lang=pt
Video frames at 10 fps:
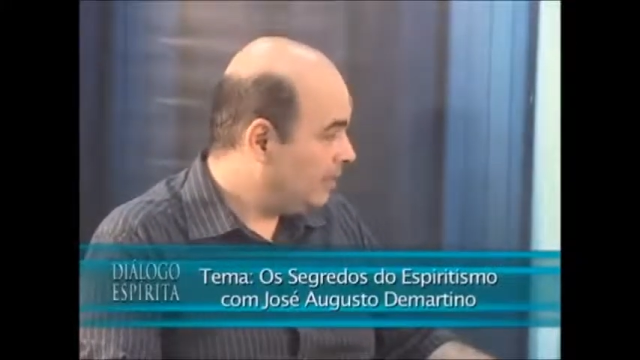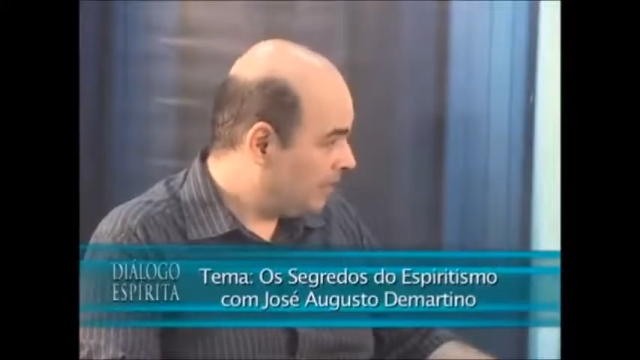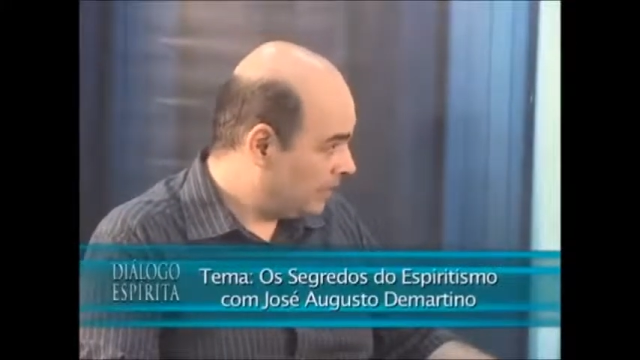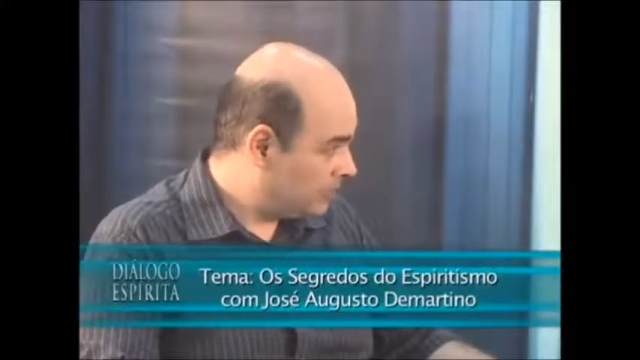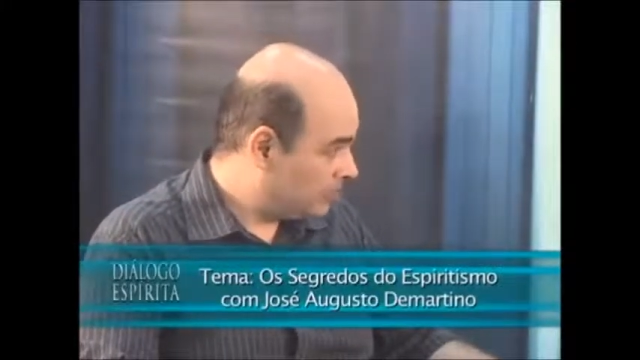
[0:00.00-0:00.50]
Em
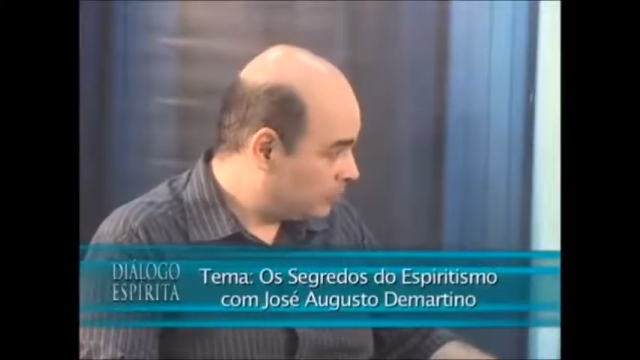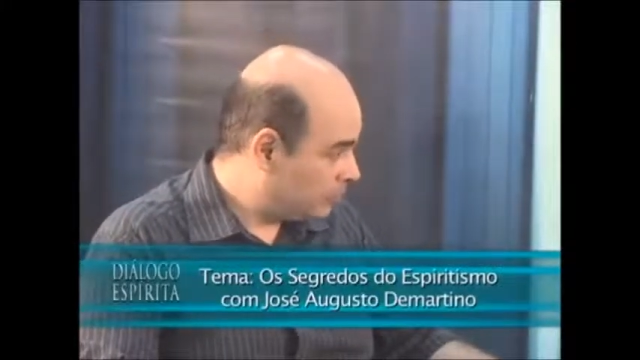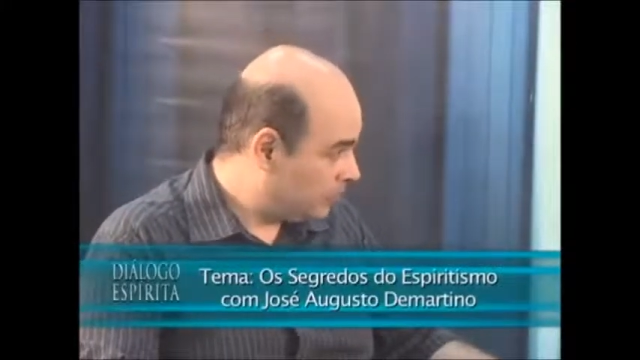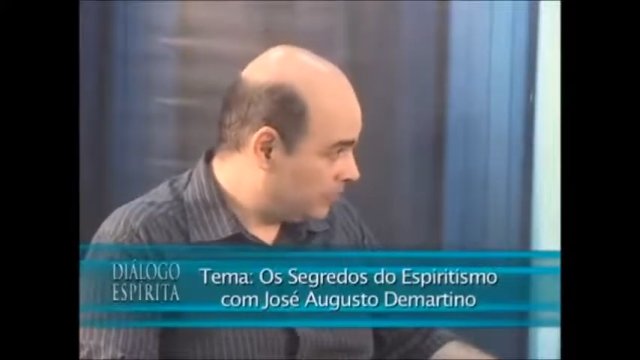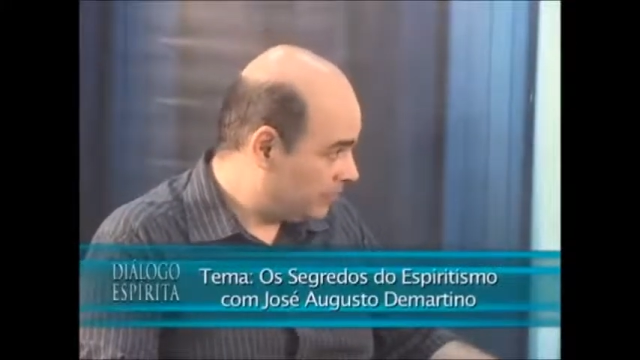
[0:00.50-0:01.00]
relação
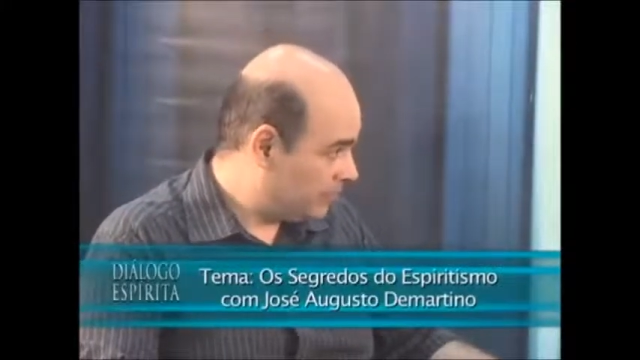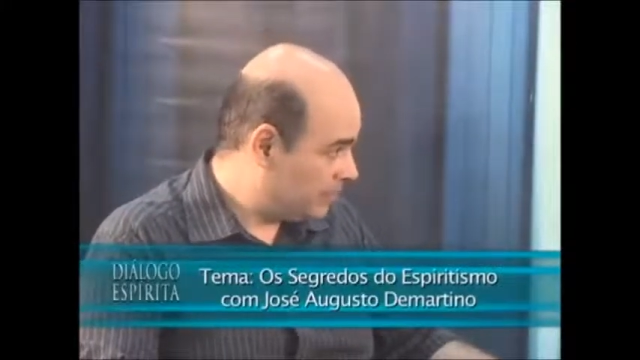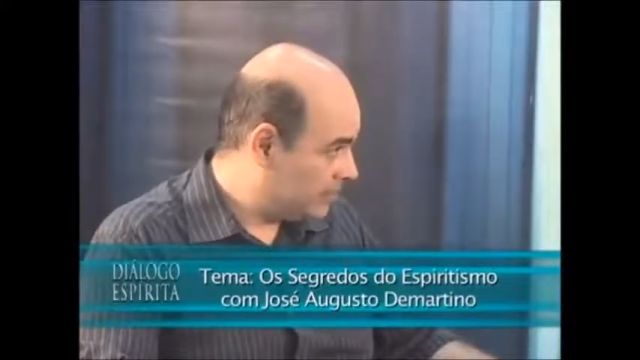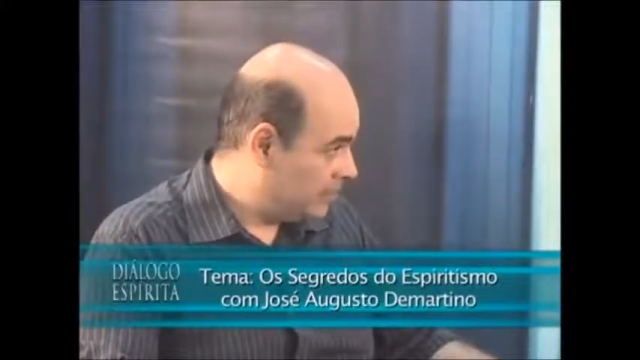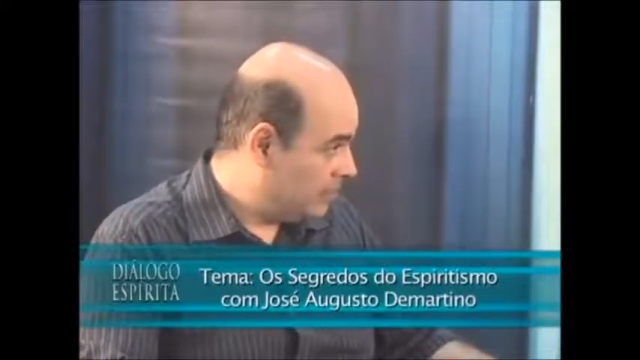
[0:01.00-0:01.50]
aos
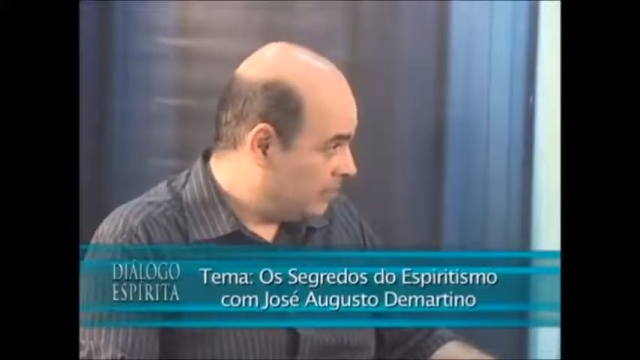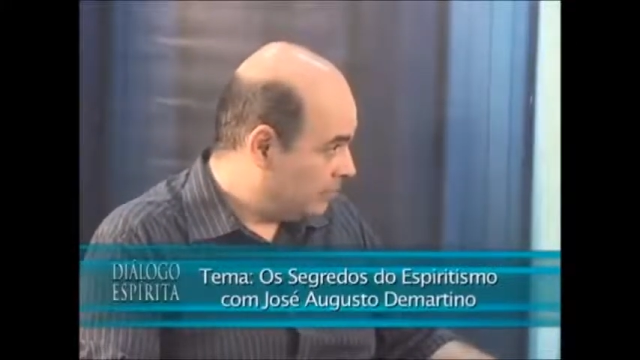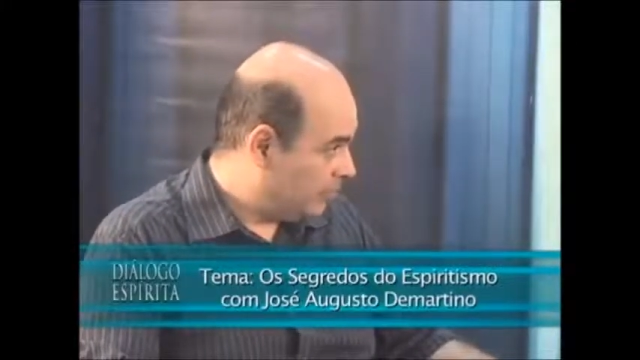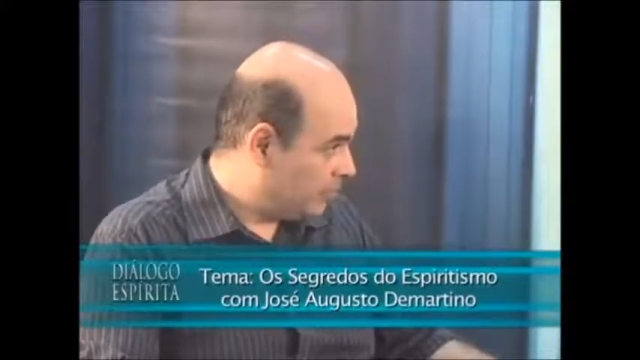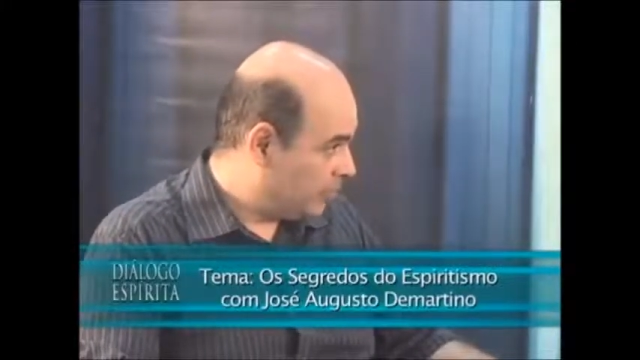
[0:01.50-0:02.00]
jovens,
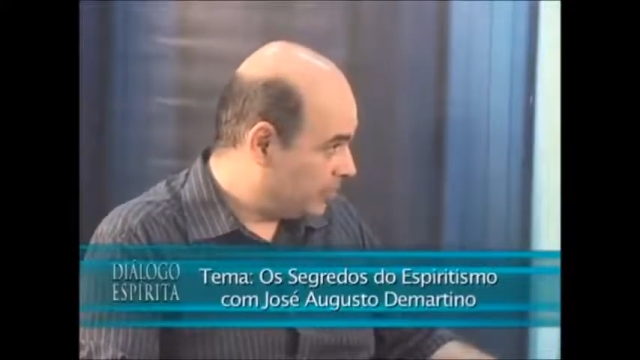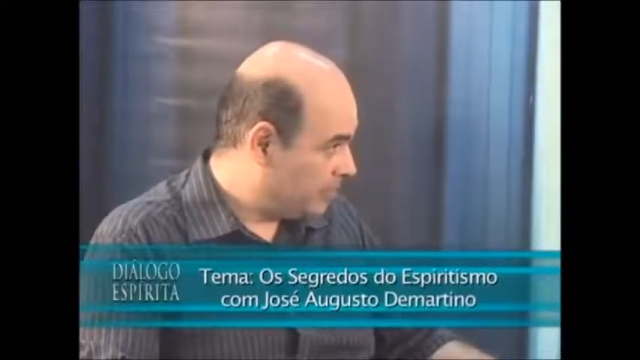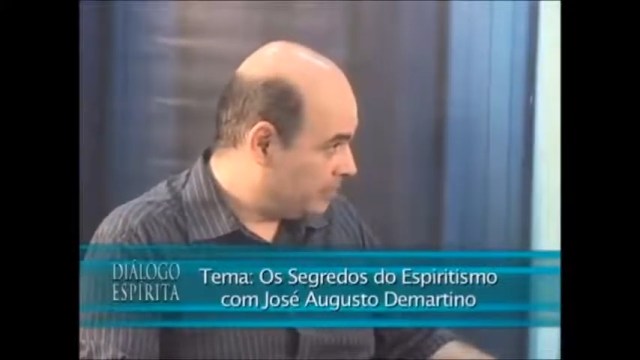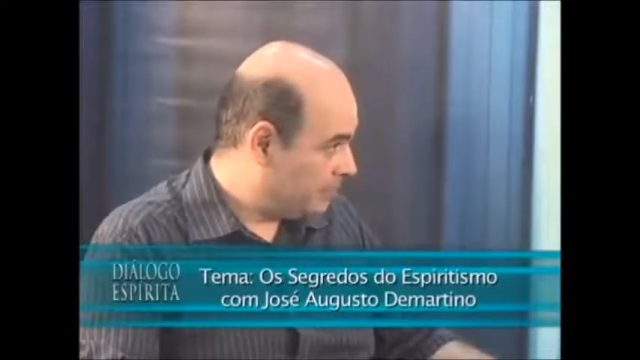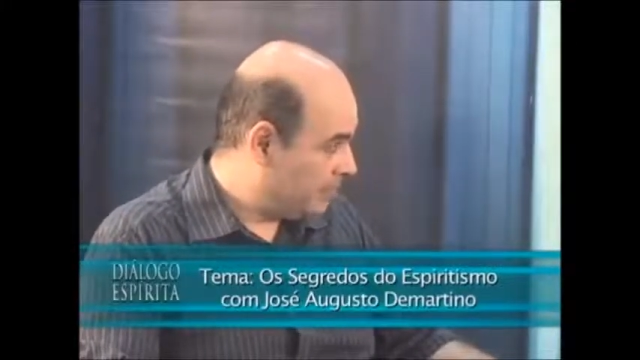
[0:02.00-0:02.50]
o que
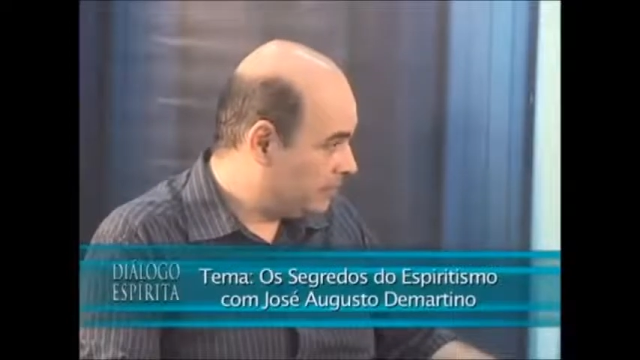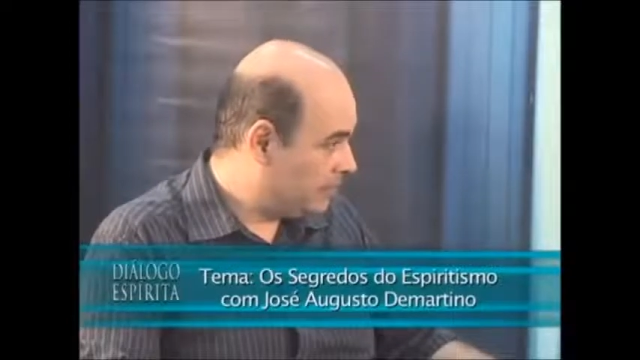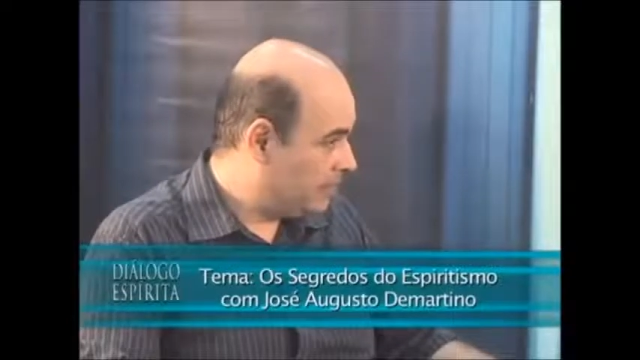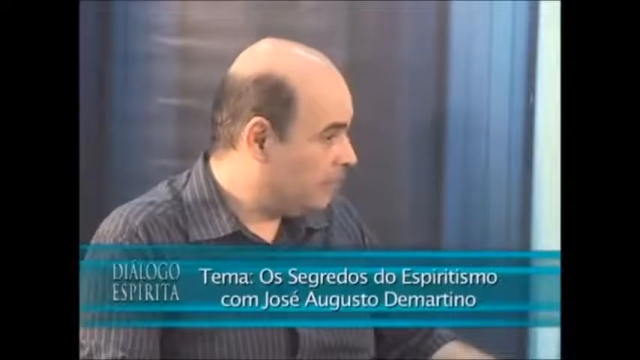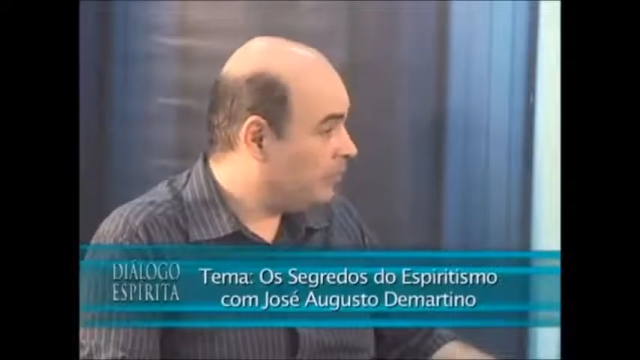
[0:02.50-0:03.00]
pode ser
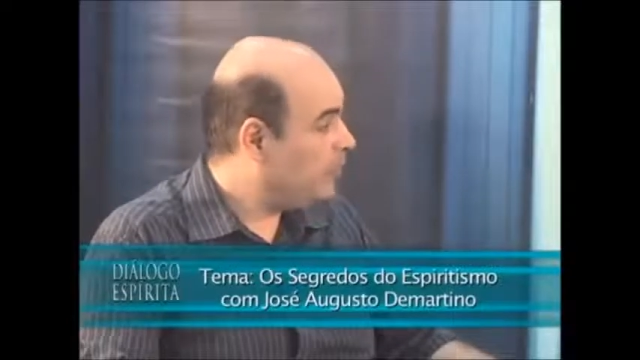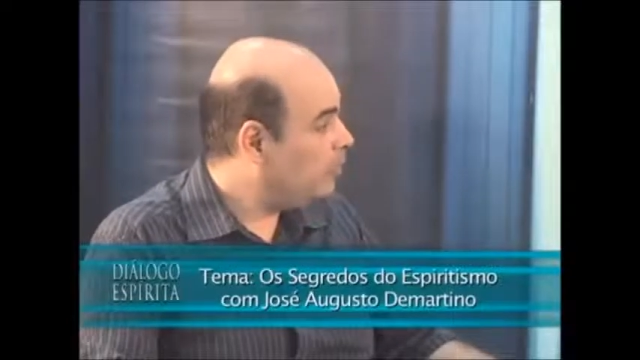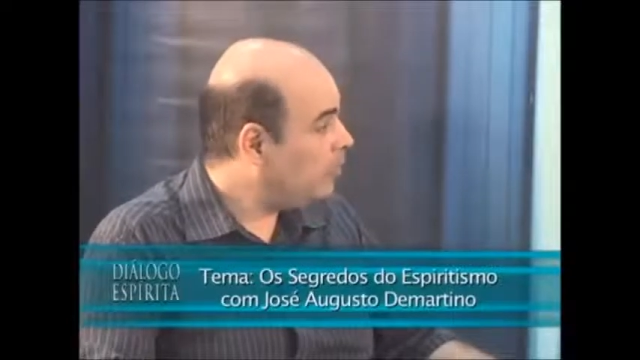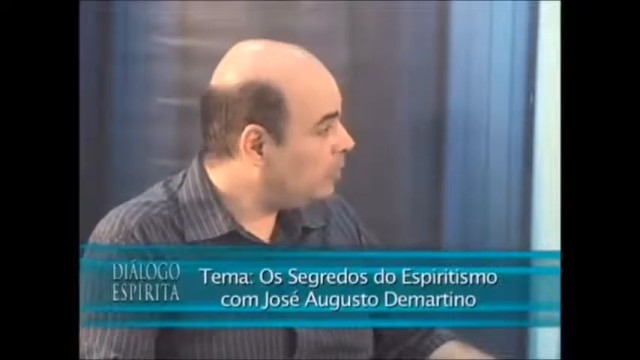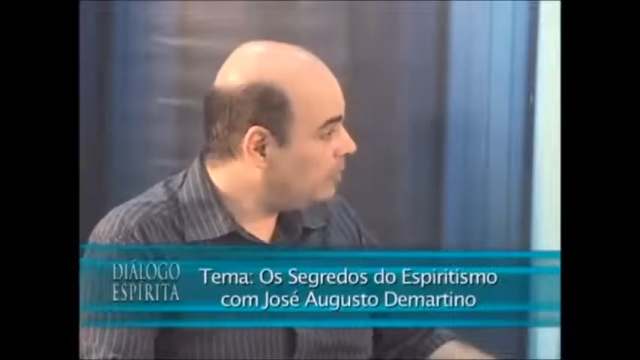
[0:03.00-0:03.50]
feito é
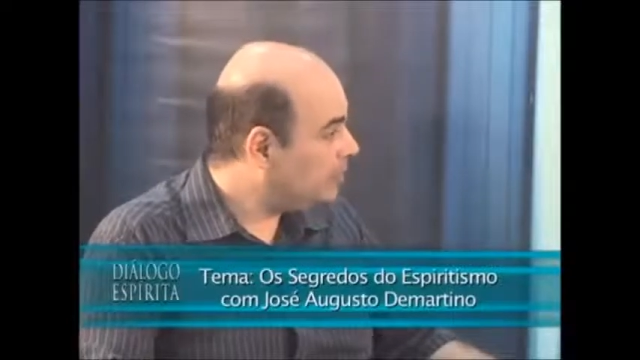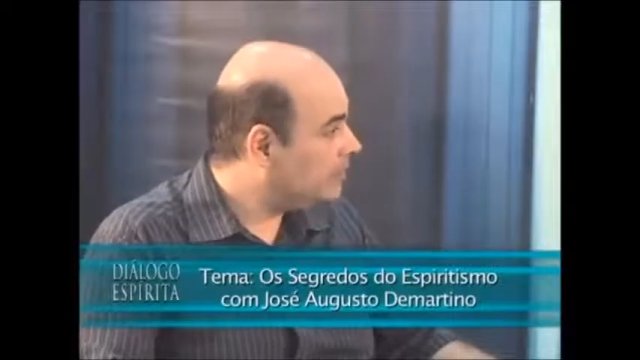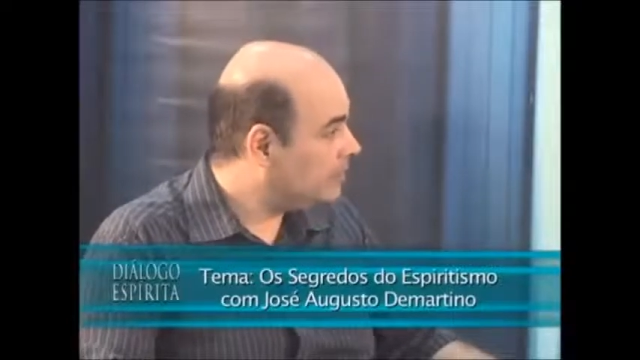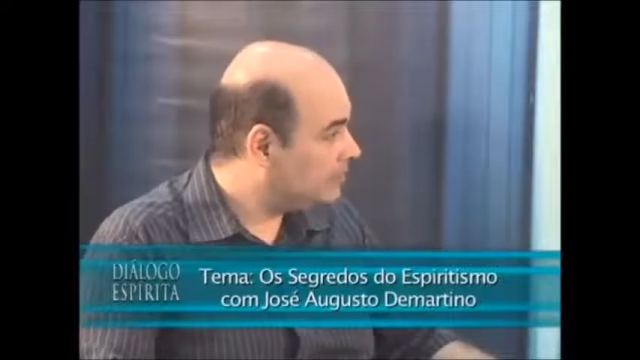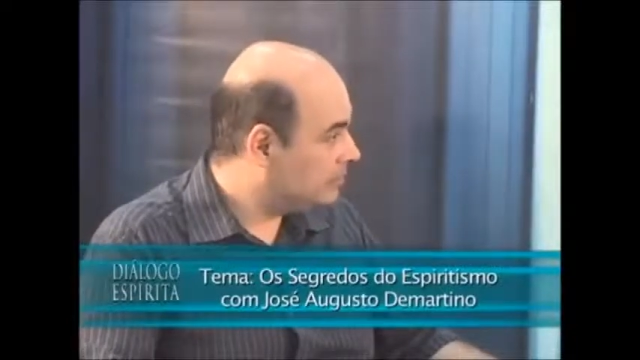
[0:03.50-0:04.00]
uma boa
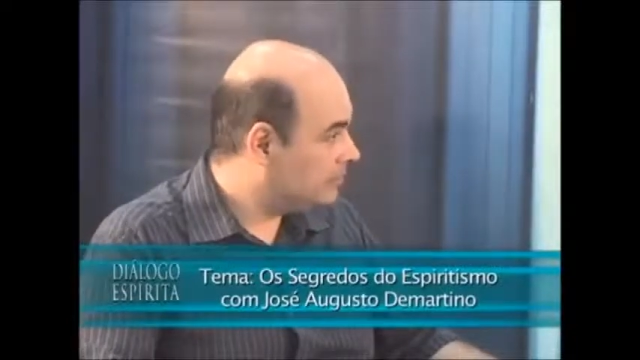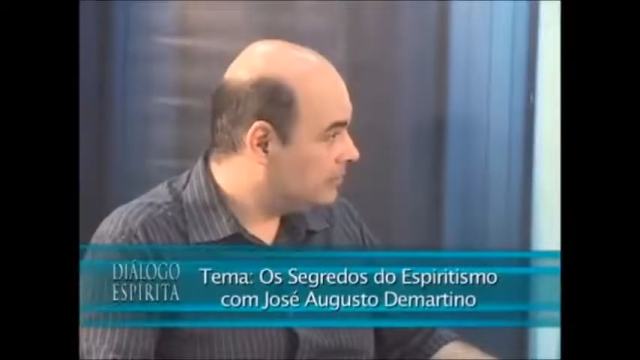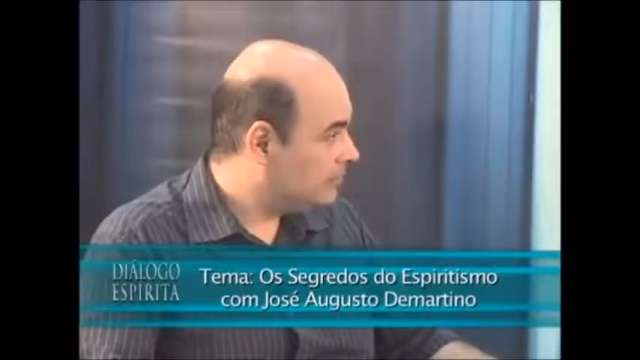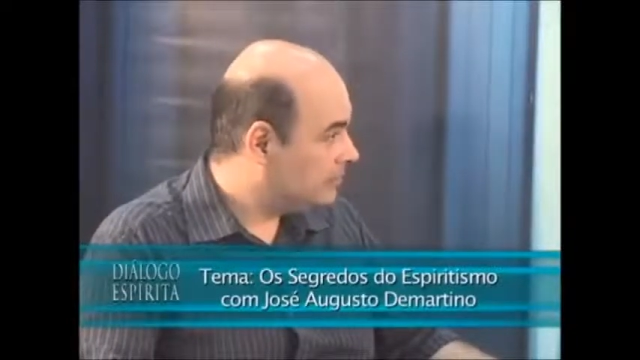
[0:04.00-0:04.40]
orientação.